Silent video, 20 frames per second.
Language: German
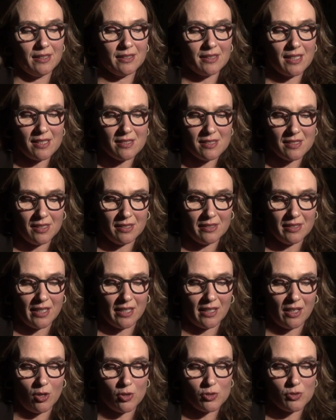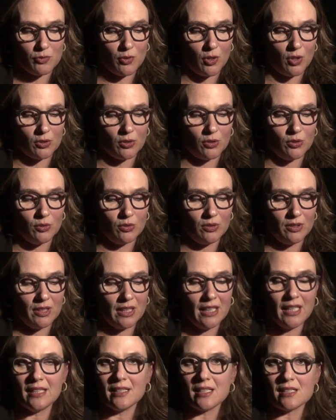das sind die Herausforderungen
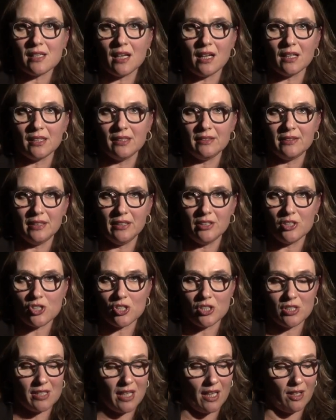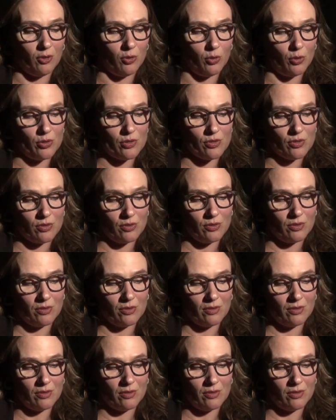des argentinischen Tangos.